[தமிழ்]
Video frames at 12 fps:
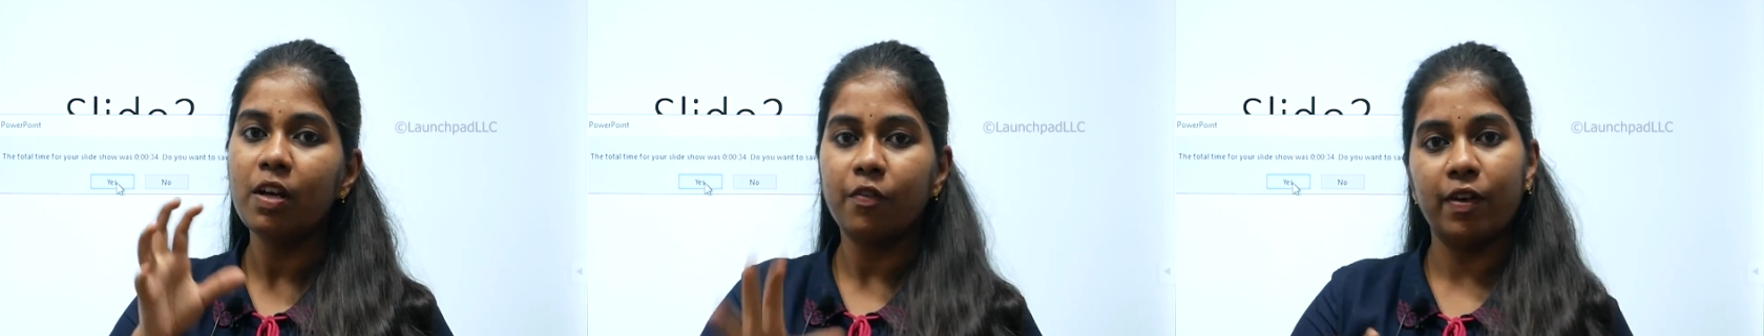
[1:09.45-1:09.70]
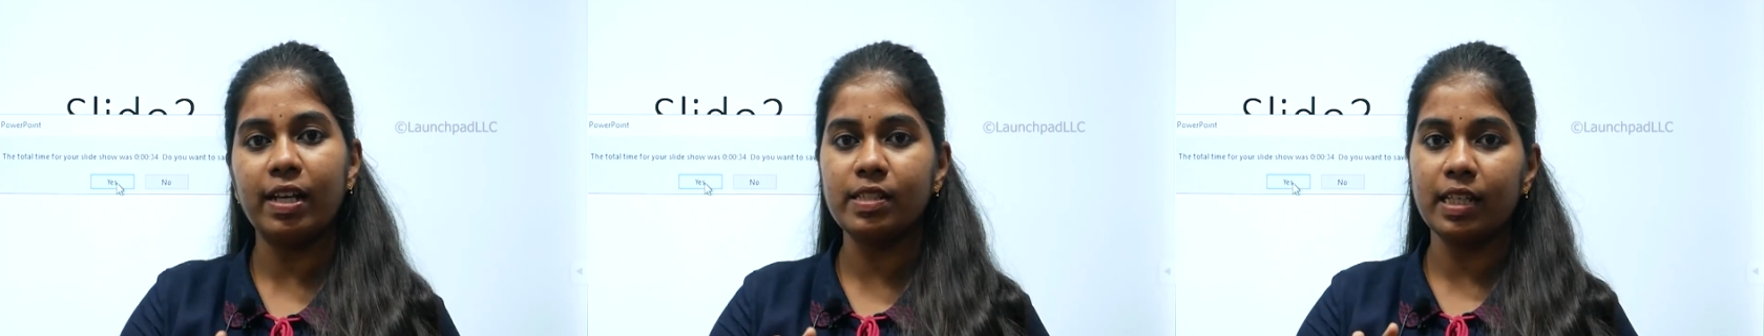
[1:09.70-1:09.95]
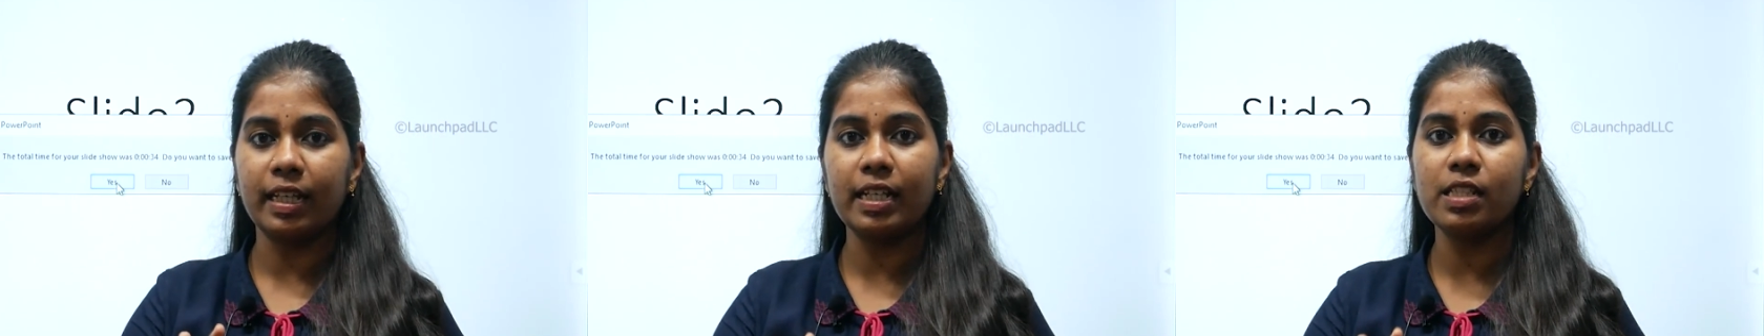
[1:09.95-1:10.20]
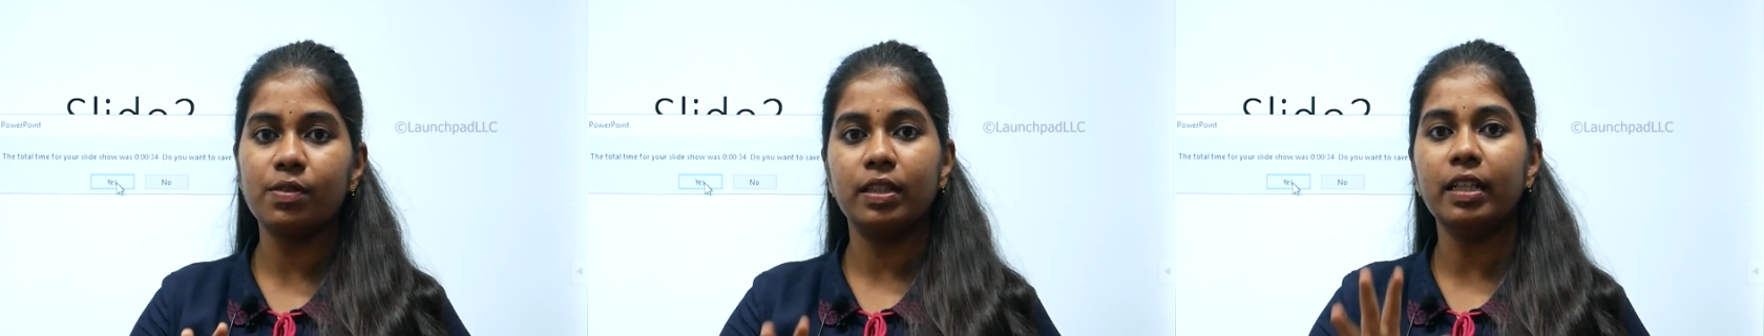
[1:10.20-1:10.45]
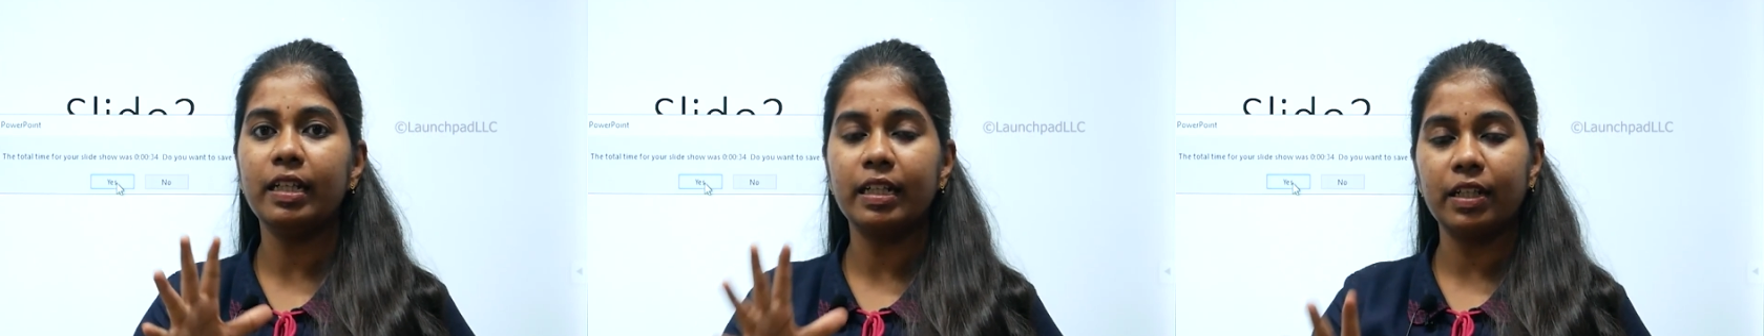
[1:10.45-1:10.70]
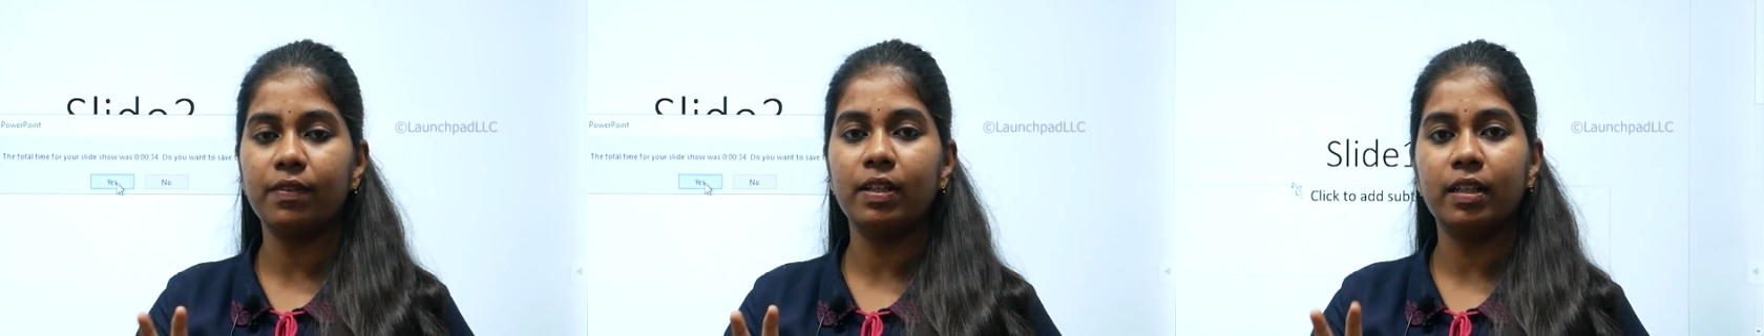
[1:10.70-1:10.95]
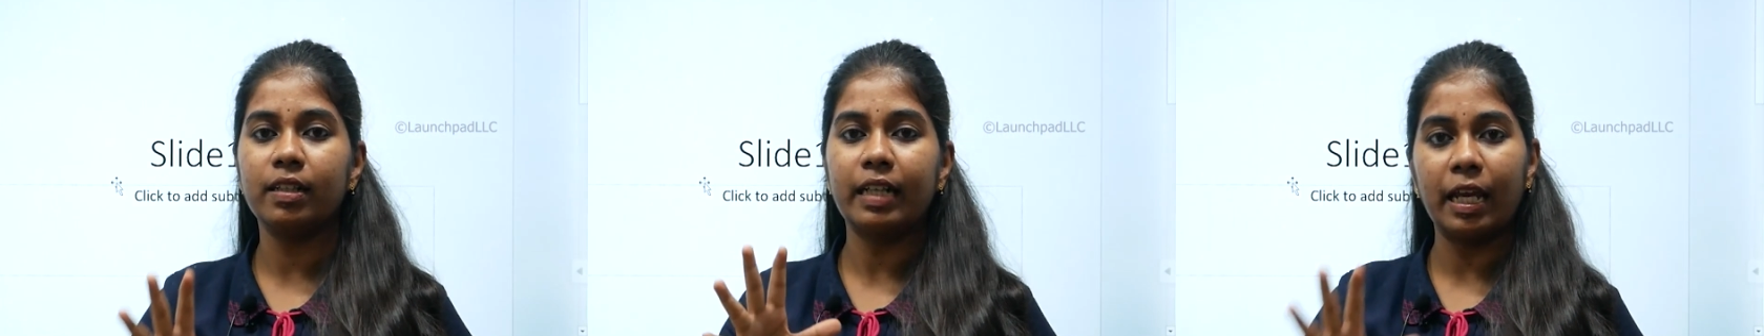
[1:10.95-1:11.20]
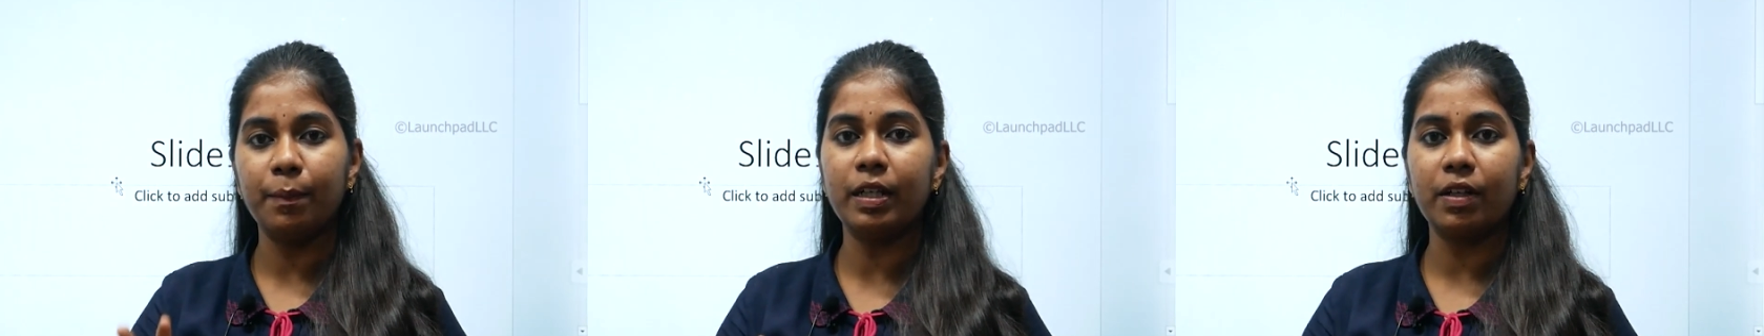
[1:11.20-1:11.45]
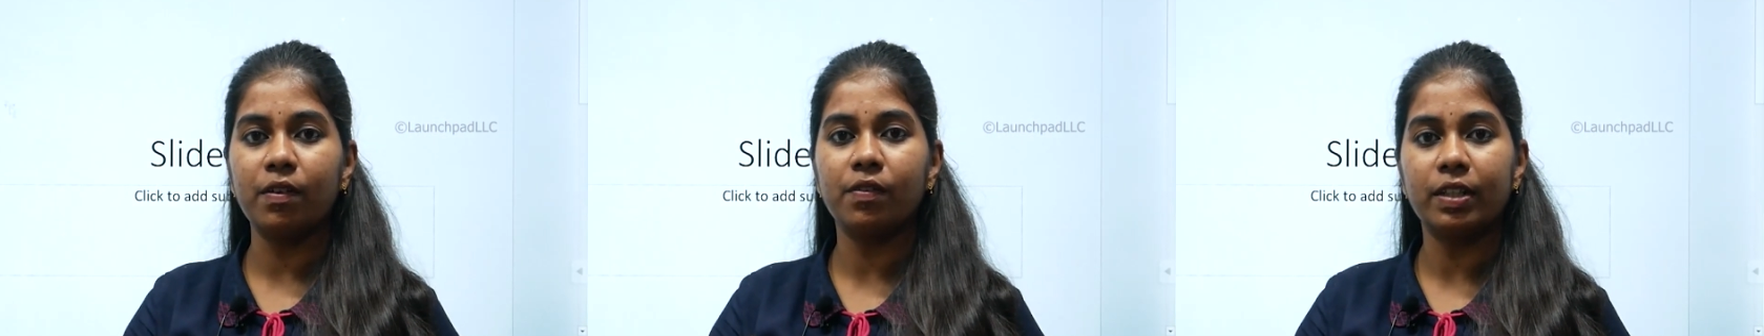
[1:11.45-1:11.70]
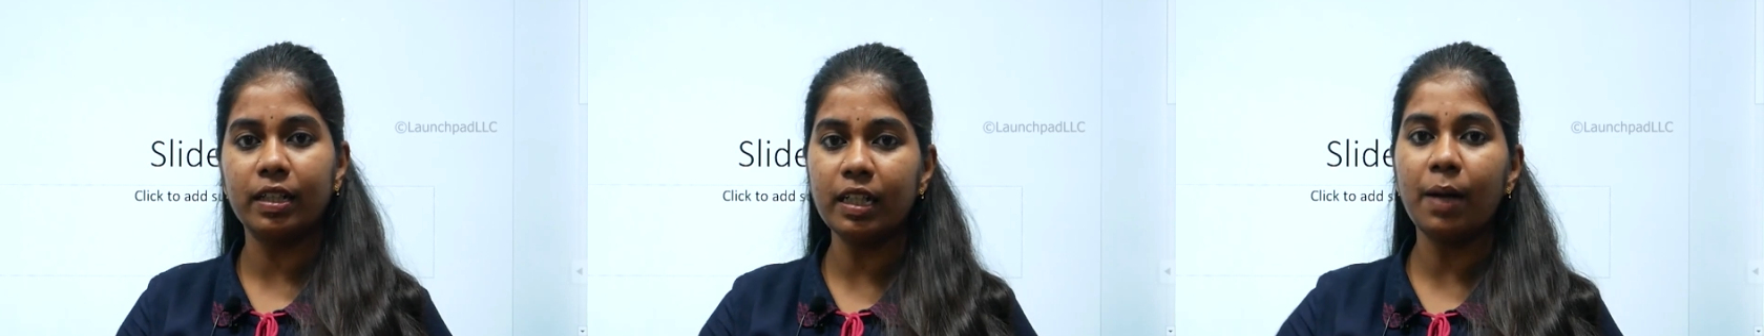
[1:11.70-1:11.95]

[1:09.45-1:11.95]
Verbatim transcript: ஃபைவ் செகண்ட்ஸ் வந்து இன்டர்வல் டைம் இன்டர்வல் விட்டு